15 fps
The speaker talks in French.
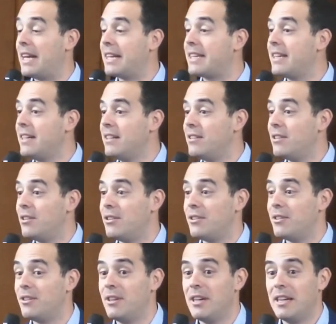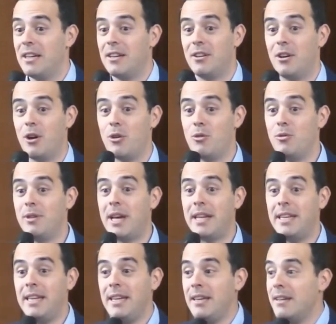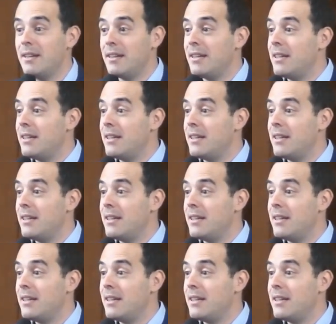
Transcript: quelqu'un une année,